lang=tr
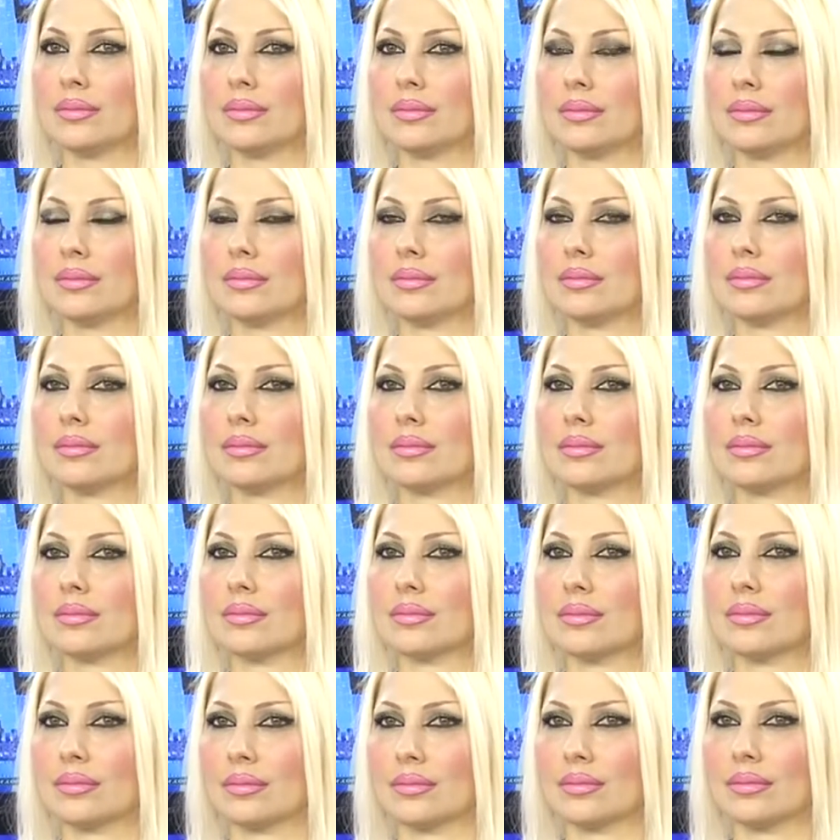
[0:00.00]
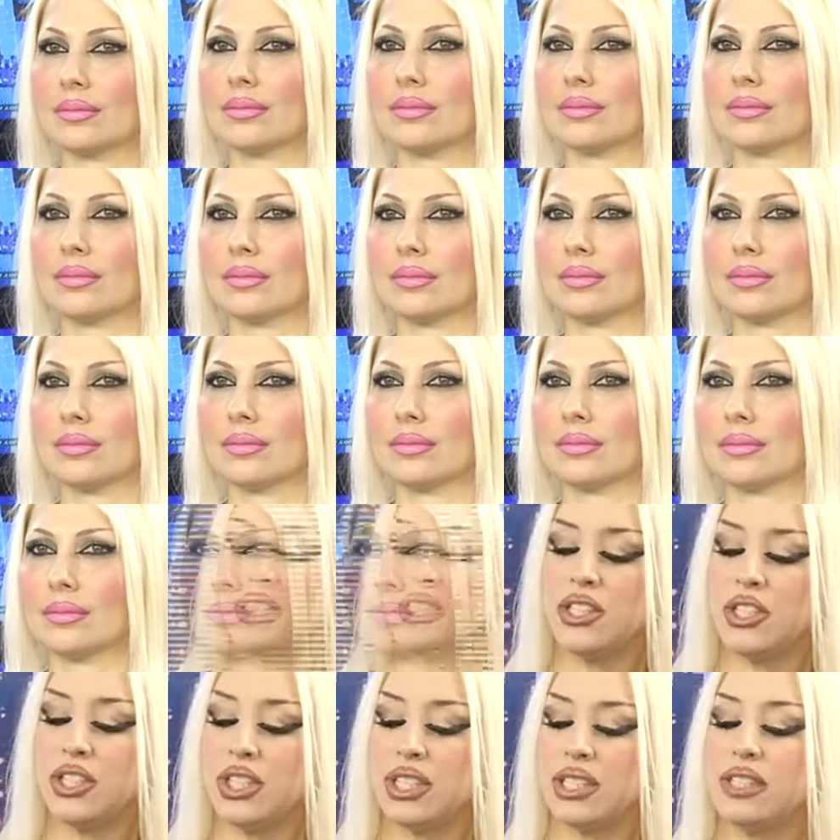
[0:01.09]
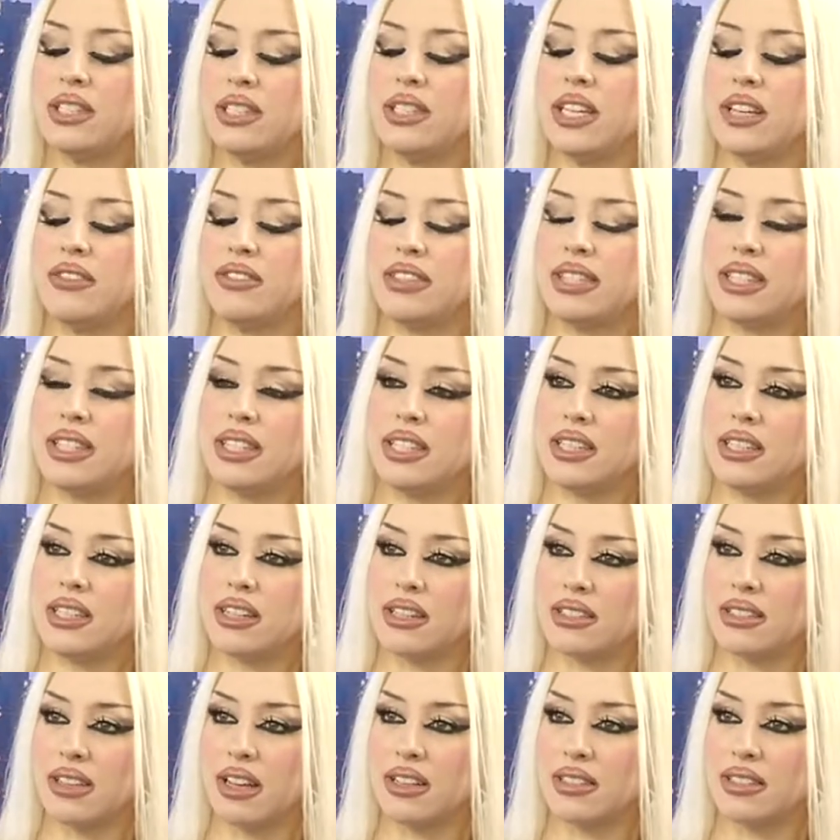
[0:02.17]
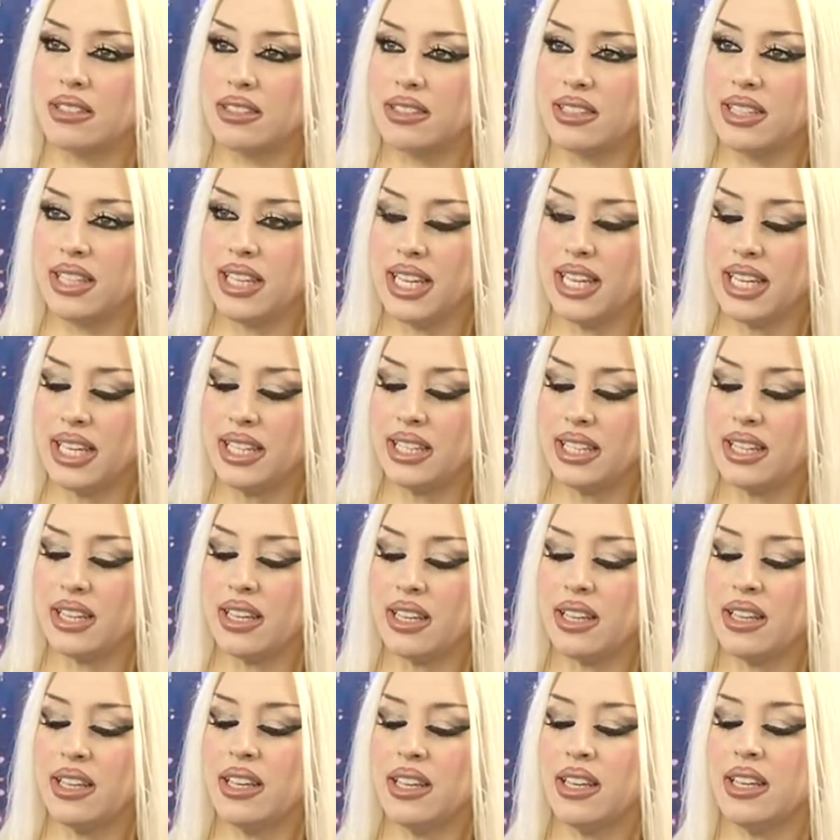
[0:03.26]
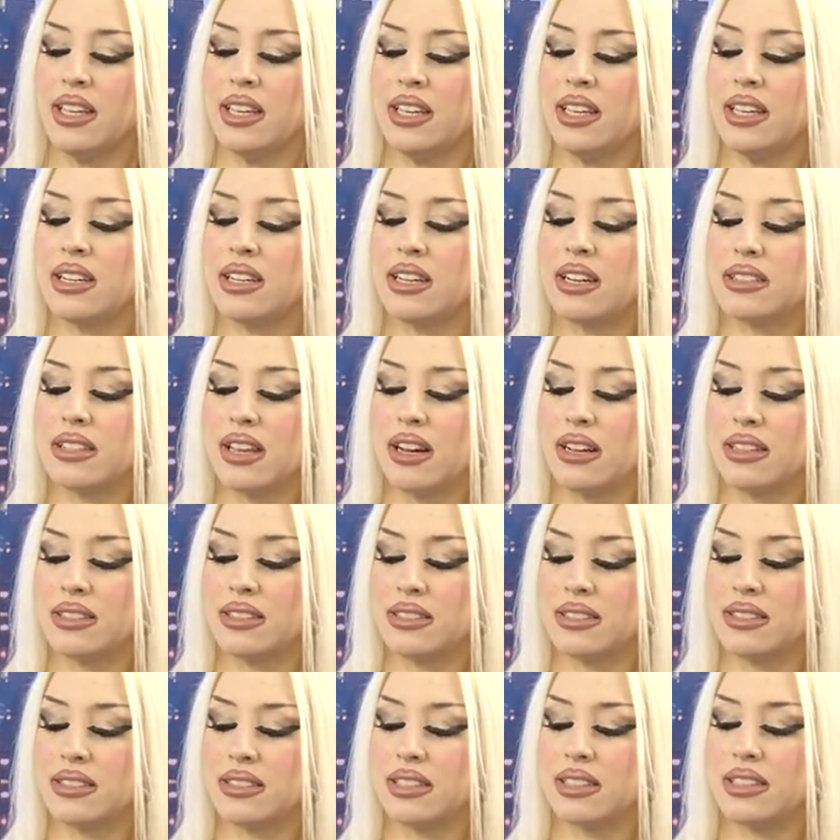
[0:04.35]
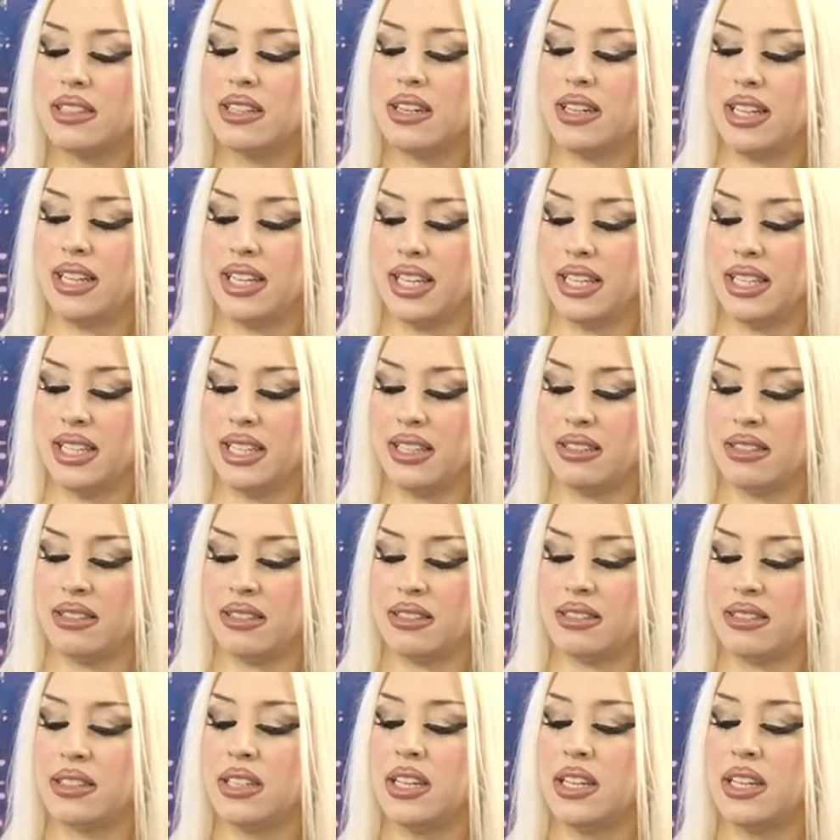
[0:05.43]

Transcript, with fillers: başkasını yüklemez. Kişinin nefsinin kazandığı lehine kazandırdıkları aleyhinedir.